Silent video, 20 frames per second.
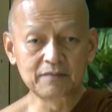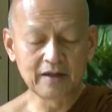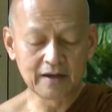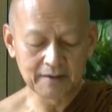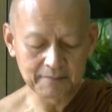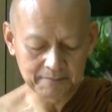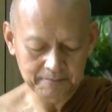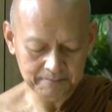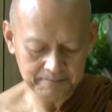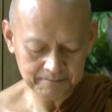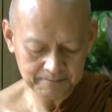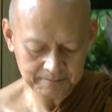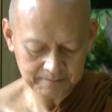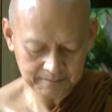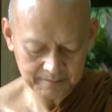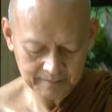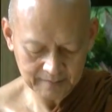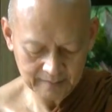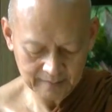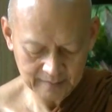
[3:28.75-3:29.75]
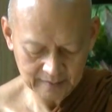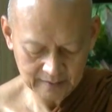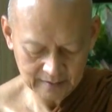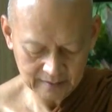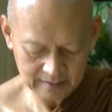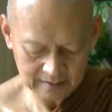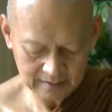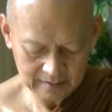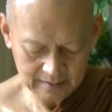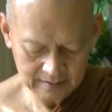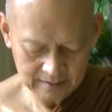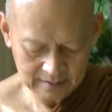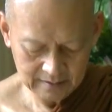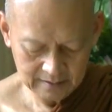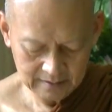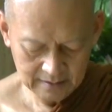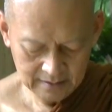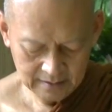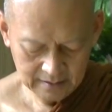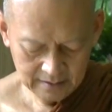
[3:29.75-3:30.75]

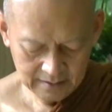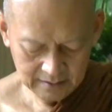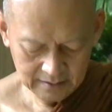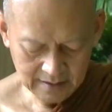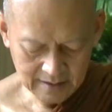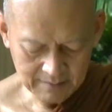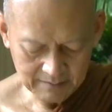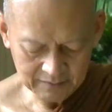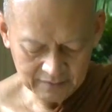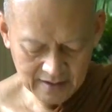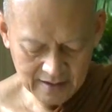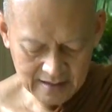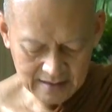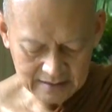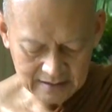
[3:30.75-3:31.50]
นำทำทาส